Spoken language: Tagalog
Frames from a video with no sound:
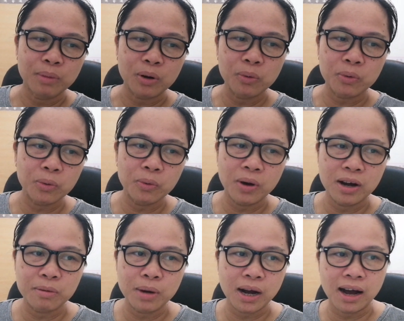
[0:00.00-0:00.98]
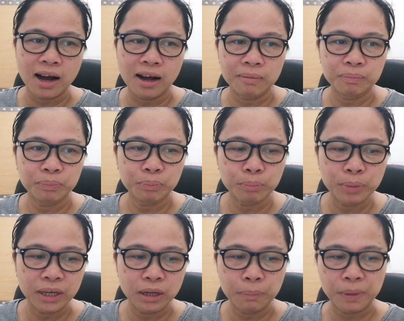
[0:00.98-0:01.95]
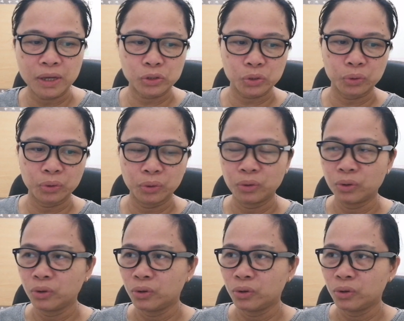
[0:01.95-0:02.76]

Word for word: makukuhang mga benepisyo.